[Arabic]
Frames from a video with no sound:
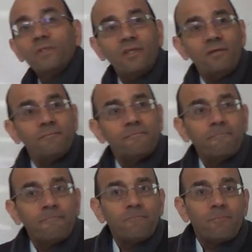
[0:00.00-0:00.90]
متر؟
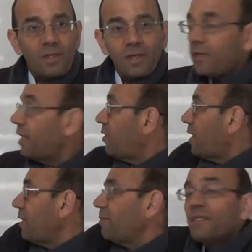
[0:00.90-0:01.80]
لانه
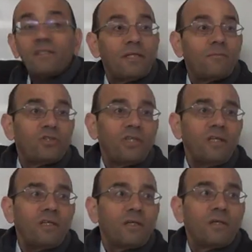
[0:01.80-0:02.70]
اقل من اثنين مش هيك؟